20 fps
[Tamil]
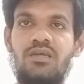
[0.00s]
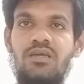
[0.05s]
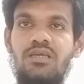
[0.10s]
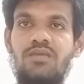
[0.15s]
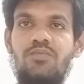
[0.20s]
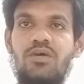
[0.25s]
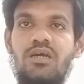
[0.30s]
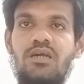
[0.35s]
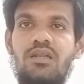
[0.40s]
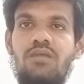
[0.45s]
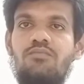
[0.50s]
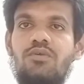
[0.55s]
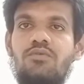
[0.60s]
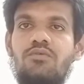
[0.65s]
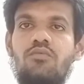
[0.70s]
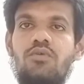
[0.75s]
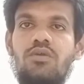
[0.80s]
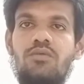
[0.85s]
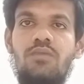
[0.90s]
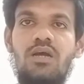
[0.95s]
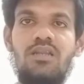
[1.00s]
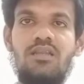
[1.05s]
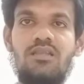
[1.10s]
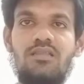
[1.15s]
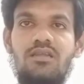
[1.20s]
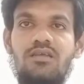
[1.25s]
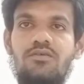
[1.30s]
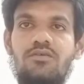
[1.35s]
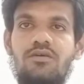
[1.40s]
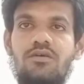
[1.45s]
இப்போ நம்ம ஒவ்வொரு
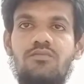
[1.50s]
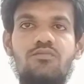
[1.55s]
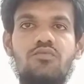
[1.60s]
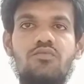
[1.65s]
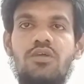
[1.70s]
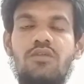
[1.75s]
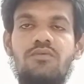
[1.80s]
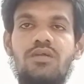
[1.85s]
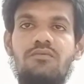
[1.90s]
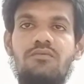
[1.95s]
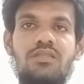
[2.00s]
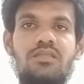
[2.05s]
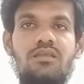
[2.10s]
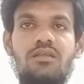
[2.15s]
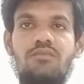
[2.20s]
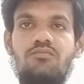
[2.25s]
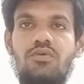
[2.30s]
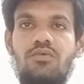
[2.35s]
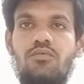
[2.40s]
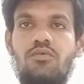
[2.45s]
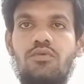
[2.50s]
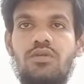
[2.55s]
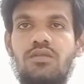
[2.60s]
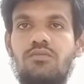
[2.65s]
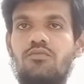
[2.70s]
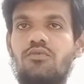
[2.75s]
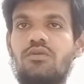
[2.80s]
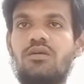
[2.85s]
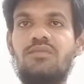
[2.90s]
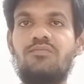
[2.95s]
மாநிலத்திலையும் முதல்வரை வந்து நம்ம
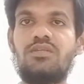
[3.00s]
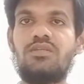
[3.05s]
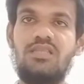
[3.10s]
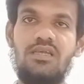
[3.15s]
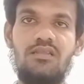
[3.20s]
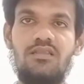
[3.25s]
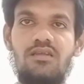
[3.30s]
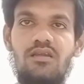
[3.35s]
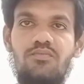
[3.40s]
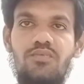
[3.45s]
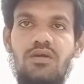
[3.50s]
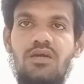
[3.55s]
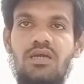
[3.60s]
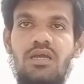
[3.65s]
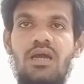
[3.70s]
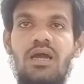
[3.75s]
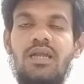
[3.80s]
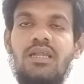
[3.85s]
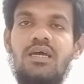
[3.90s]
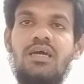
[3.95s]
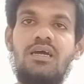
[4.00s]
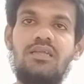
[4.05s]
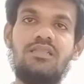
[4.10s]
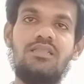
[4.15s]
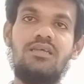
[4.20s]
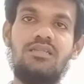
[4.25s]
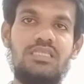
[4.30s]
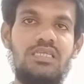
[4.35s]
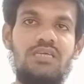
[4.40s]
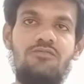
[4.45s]
ஓட்டின் மூலம் நம்ம தேர்ந்தெடுப்போம் ஆனால்
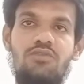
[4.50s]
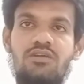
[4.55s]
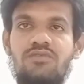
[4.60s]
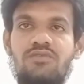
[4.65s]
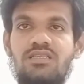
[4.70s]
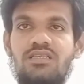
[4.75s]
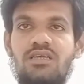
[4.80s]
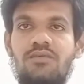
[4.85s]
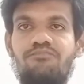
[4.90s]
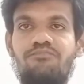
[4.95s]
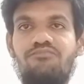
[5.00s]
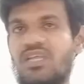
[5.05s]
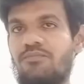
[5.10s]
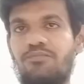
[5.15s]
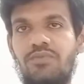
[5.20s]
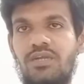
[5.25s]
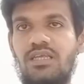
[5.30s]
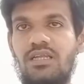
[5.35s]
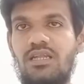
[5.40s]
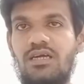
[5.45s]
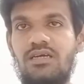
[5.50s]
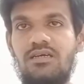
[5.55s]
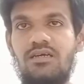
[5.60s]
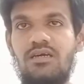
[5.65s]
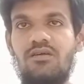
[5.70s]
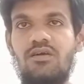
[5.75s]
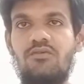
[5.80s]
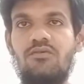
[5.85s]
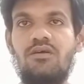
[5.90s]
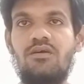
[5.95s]
அந்த தீவில் வந்து அப்படி இல்லை
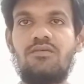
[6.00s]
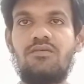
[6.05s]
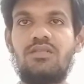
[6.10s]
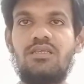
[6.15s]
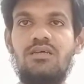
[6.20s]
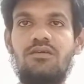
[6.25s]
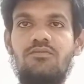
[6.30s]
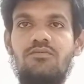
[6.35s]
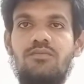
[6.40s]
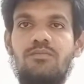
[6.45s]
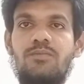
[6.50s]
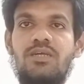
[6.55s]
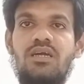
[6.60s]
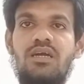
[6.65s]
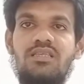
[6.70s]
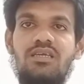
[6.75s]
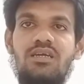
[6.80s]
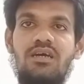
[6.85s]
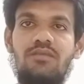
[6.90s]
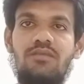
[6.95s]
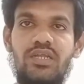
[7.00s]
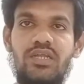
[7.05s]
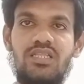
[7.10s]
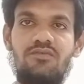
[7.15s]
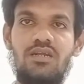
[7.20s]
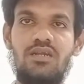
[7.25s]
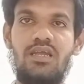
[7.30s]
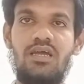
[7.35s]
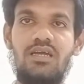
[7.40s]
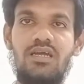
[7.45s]
அவங்க வந்து மிக
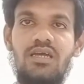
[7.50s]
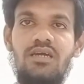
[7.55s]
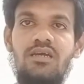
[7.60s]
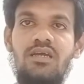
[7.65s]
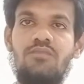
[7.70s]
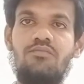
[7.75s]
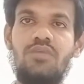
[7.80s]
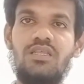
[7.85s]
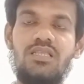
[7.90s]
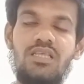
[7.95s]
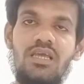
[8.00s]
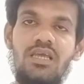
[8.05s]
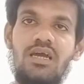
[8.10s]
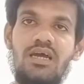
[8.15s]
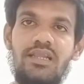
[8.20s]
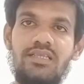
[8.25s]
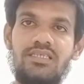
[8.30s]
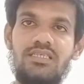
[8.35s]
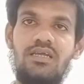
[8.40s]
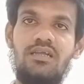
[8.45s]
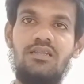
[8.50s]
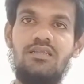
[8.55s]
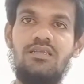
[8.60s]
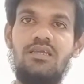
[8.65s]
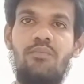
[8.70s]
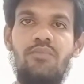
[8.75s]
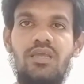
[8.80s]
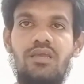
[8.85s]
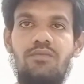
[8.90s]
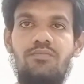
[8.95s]
அதிகாரப்படுத்தவர்களாக மத்திய அரசால்
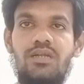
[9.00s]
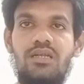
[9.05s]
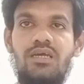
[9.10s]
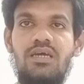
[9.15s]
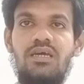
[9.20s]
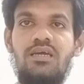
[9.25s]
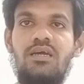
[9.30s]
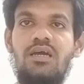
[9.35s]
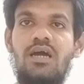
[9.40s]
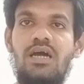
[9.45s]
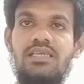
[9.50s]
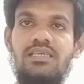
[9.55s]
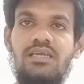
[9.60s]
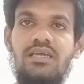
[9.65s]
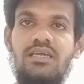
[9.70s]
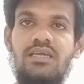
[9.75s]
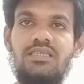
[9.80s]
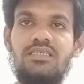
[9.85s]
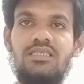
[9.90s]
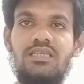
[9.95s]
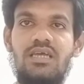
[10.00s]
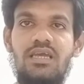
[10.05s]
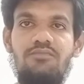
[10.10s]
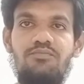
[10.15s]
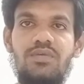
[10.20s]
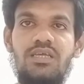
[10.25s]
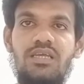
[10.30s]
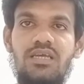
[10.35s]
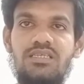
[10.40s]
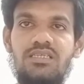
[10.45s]
நியமிக்கப்பட்ட ஐஏஎஸ்
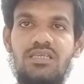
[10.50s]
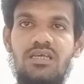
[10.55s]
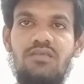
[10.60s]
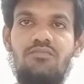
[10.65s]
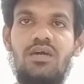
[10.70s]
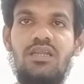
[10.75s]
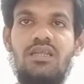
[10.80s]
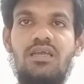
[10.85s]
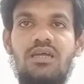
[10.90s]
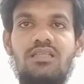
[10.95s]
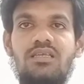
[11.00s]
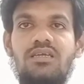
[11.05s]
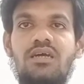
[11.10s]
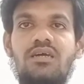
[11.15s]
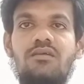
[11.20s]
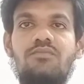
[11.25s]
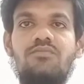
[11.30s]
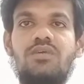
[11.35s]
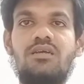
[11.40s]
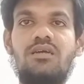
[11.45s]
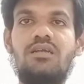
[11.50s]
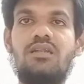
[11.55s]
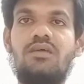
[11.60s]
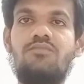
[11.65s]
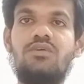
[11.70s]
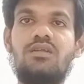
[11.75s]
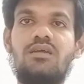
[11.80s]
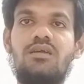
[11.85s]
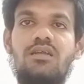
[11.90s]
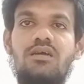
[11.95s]
ஐபிஎஸ் அந்த மாதிரி அதிகாரம் மிக்க
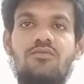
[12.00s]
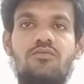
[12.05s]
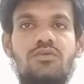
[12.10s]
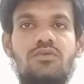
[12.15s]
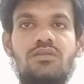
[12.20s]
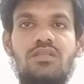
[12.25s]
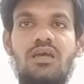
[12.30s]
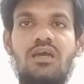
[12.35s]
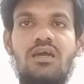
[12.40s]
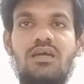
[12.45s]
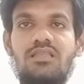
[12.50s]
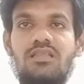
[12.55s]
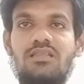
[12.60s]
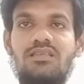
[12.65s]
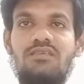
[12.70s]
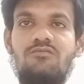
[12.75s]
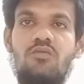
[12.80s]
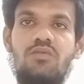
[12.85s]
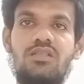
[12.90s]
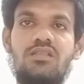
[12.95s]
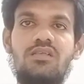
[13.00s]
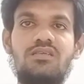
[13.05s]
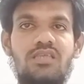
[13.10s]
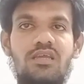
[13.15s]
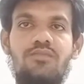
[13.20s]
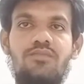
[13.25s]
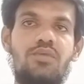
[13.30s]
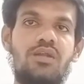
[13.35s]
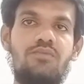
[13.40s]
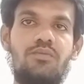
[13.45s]
நபர்களை கொண்டு தான் அந்த தீவை வந்து
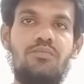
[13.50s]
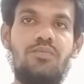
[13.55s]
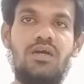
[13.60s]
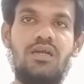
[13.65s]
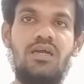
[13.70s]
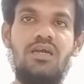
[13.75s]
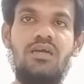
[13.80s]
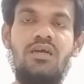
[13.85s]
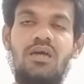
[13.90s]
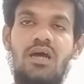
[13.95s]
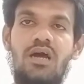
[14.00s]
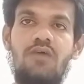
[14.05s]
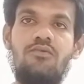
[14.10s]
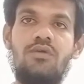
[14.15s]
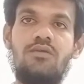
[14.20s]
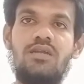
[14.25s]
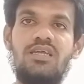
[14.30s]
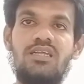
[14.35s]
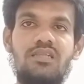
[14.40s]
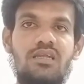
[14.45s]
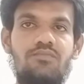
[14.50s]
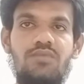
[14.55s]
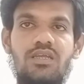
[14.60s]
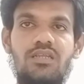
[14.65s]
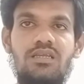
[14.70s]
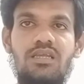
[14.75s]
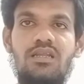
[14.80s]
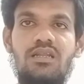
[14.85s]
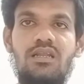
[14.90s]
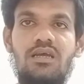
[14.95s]
செயல்பட வைப்பாங்க அவங்களுடைய
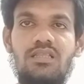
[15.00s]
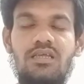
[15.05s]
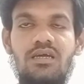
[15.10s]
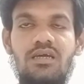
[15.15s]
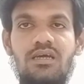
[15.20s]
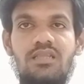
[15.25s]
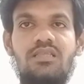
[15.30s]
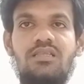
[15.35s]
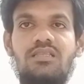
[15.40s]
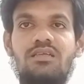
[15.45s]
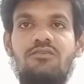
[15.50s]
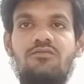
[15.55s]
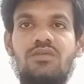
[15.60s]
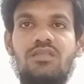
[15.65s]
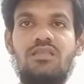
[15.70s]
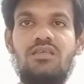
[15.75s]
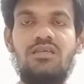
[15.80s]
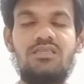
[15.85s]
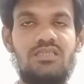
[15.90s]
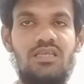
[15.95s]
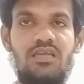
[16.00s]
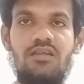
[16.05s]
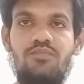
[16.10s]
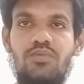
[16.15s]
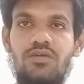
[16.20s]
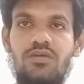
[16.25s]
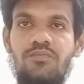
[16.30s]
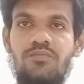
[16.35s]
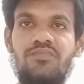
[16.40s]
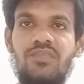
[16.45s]
தலைமையின் கீழே தான் அந்த தீவு வந்து
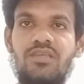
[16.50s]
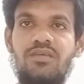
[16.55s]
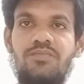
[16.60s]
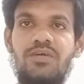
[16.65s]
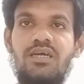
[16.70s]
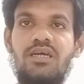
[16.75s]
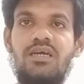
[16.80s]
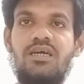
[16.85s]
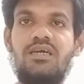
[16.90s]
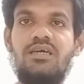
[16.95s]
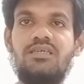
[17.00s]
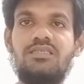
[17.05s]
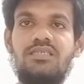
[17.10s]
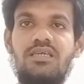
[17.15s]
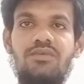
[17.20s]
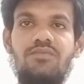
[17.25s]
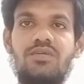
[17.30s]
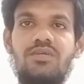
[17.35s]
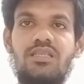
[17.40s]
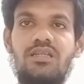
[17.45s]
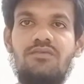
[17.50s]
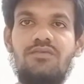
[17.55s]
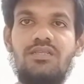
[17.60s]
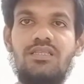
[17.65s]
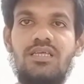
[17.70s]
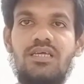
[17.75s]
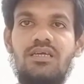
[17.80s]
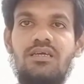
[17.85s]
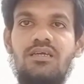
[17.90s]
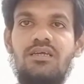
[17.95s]
செயல்படும் இப்போ சமீபத்தில்
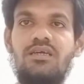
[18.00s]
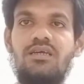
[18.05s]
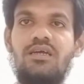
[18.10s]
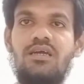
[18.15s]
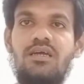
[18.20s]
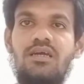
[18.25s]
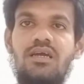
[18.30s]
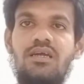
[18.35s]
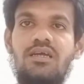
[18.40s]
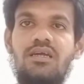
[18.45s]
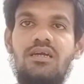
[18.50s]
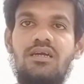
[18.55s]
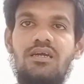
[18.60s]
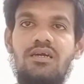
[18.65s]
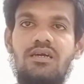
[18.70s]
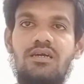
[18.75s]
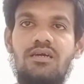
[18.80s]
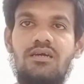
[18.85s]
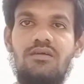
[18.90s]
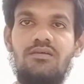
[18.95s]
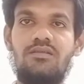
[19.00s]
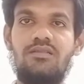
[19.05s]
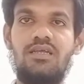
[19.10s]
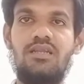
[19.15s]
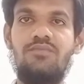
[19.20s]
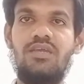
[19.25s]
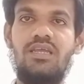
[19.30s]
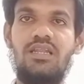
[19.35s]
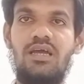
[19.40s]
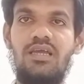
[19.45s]
வந்து அங்கே
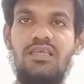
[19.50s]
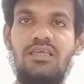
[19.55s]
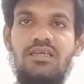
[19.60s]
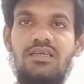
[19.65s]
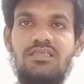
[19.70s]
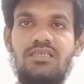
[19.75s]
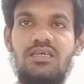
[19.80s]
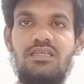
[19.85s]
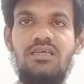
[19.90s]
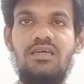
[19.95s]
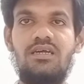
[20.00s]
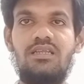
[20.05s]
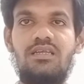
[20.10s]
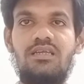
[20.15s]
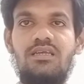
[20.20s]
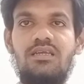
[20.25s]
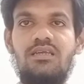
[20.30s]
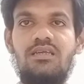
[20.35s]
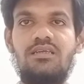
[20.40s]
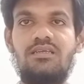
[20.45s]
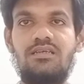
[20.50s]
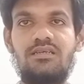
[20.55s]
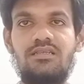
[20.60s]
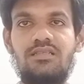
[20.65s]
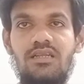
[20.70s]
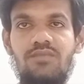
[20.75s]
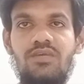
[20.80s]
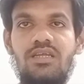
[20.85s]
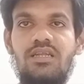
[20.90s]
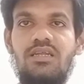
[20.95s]
தலைமையில் ஐஏஎஸ் அதிகாரி
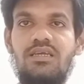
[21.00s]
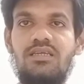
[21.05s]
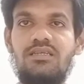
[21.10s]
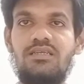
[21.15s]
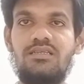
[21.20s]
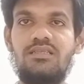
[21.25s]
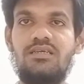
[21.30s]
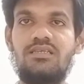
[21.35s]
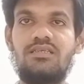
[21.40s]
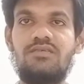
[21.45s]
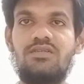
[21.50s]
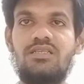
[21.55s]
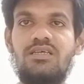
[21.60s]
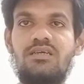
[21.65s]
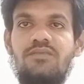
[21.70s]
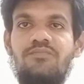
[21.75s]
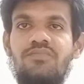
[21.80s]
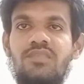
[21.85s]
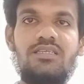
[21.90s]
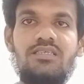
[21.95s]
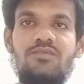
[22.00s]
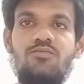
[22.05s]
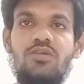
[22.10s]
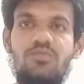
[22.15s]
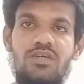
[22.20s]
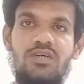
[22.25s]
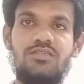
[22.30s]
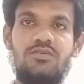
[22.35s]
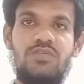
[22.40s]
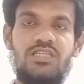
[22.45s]
தலைமையில் இருந்தது வந்து
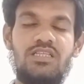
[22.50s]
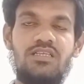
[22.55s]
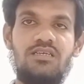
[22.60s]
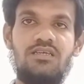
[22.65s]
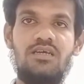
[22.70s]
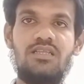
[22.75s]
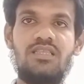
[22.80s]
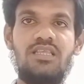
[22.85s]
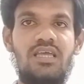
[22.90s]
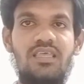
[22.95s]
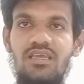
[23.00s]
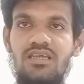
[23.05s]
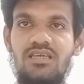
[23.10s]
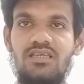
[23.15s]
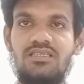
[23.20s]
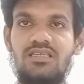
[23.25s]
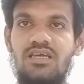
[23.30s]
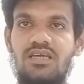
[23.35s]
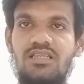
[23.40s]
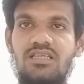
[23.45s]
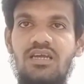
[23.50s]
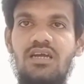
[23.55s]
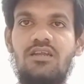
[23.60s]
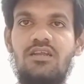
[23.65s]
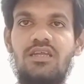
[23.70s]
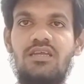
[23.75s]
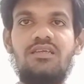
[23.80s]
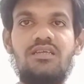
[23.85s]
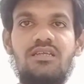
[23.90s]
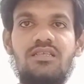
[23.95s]
டிசம்பர் மாதம் வந்து அந்த ஐஏஎஸ்
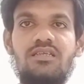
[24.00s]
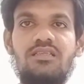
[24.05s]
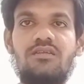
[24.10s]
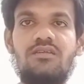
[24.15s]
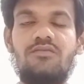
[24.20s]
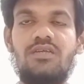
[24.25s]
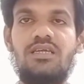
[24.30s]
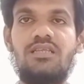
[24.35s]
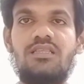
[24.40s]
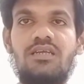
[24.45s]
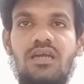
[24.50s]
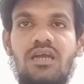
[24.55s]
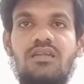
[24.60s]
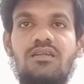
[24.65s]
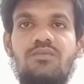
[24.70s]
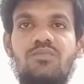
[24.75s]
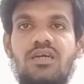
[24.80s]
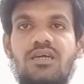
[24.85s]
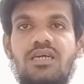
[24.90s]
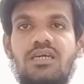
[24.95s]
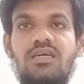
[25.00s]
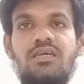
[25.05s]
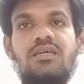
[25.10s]
அதிகாரி இறந்ததனுடைய அந்த காரணமாக